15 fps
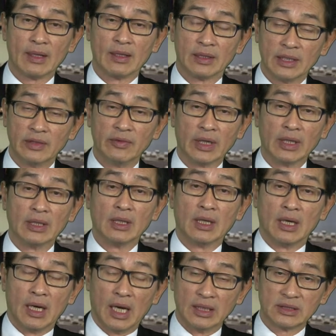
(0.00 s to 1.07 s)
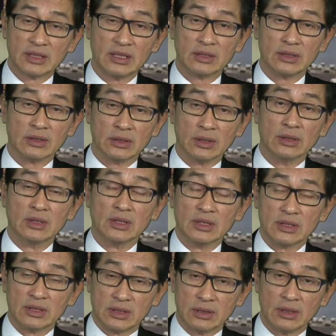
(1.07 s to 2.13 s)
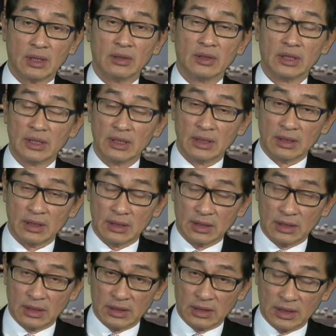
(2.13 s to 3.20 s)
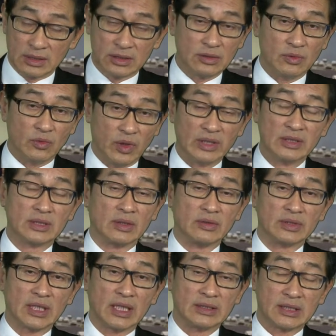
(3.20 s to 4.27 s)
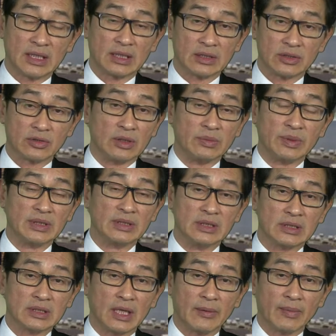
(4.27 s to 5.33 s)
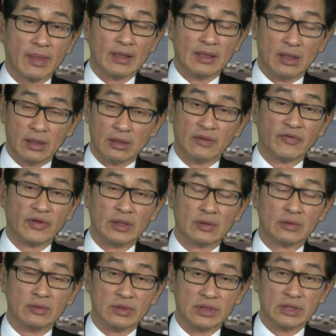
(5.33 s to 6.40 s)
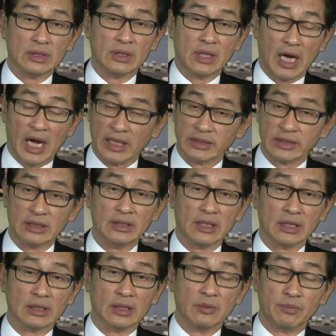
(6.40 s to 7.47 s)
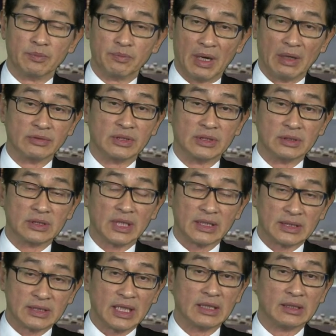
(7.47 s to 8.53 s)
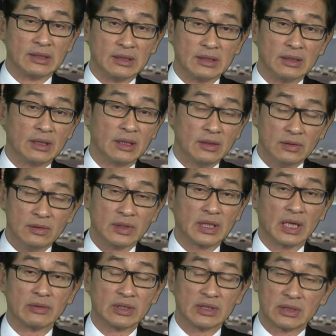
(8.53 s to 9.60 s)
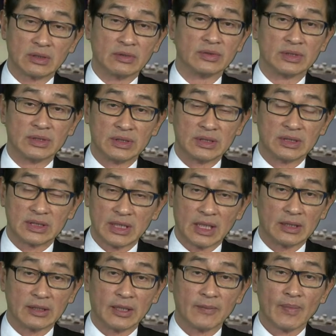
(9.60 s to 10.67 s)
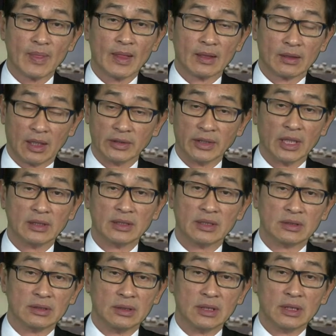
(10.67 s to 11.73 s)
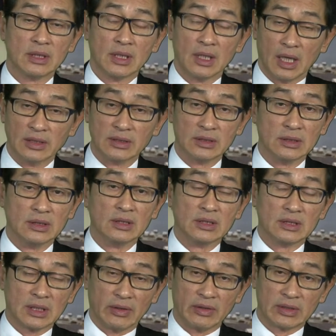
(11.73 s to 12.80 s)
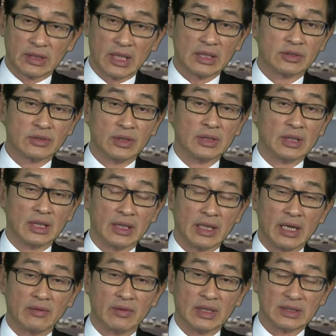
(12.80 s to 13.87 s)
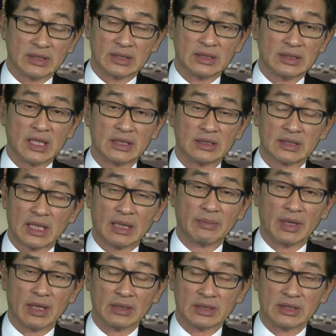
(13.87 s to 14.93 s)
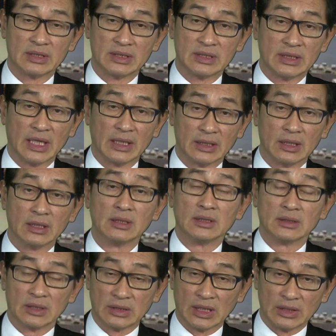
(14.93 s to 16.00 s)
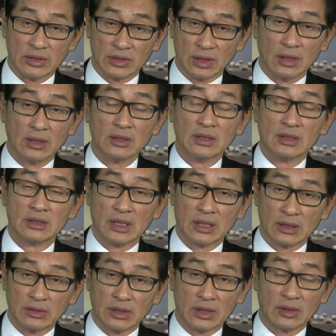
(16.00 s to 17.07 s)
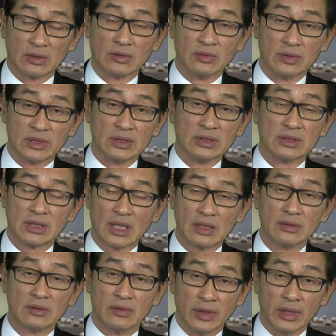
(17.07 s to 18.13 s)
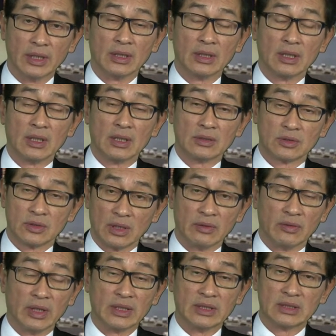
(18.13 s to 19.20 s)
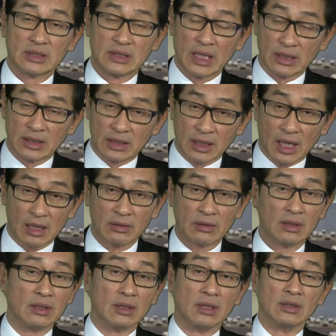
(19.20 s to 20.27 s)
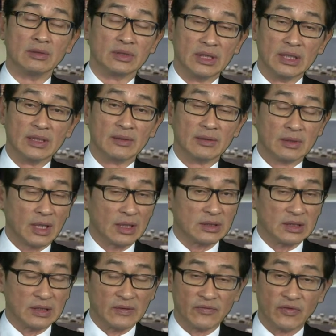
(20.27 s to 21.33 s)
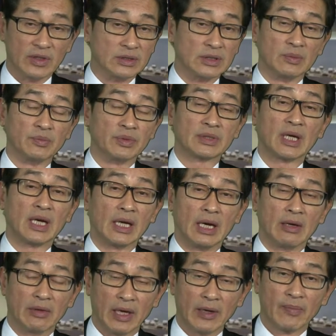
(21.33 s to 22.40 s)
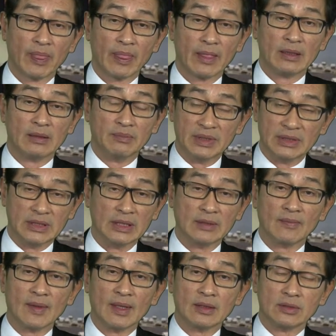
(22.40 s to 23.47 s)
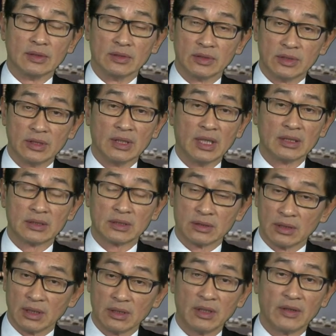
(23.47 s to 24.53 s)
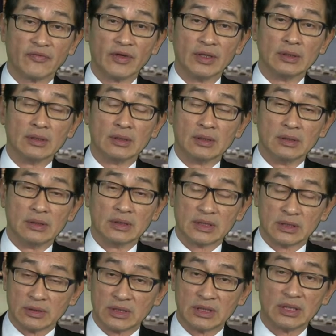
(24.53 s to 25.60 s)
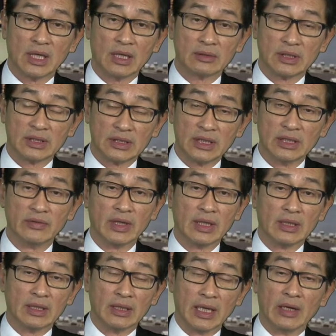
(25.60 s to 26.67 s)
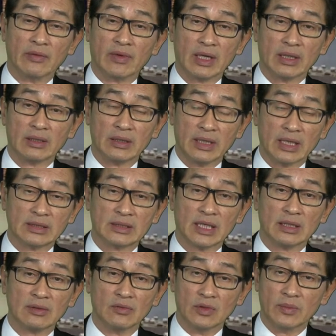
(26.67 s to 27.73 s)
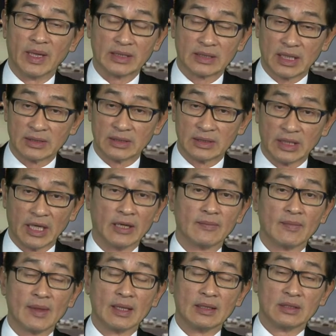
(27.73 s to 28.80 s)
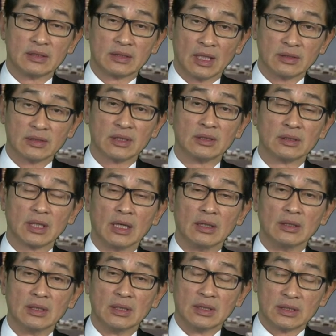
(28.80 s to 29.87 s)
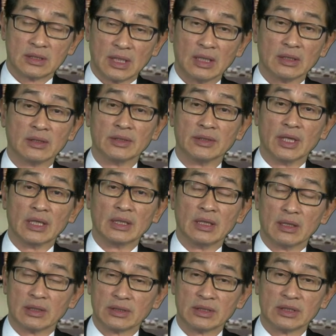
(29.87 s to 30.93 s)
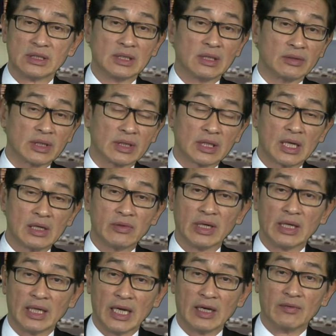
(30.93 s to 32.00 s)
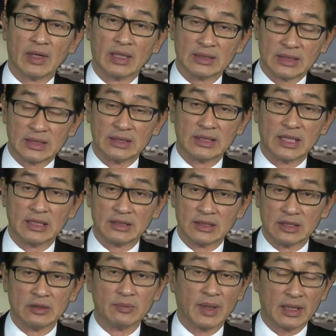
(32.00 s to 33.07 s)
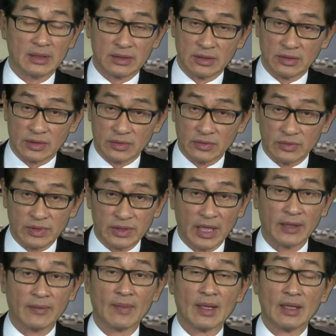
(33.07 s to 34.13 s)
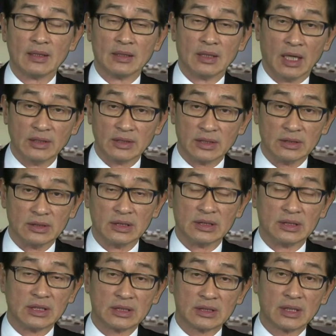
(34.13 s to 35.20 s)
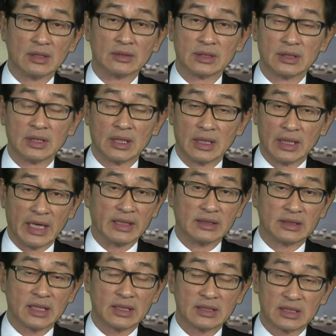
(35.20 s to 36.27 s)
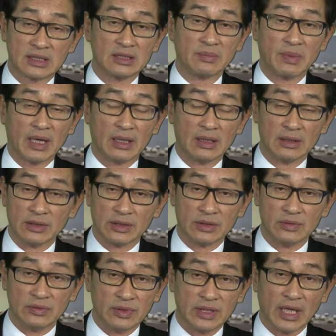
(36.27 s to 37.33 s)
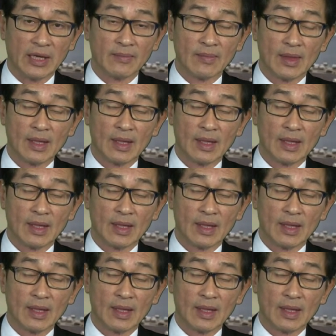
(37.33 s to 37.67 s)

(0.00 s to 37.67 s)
因为恒生指数只有一直稳守在这个水平以上。二月份的股市还是能够保持在先低后高的走势之下的。当然，要是恒指少跌穿了两万四千三百二十四点的，就等于说这个月的股市将会转为先高而后低，那情况就不太好了。毕竟，从去年十二月份十七号的低位两万两千五百三十点，上升到上个月二十七号的高位两万四千九百九十五点。恒指已经上升了两千四百六十五点，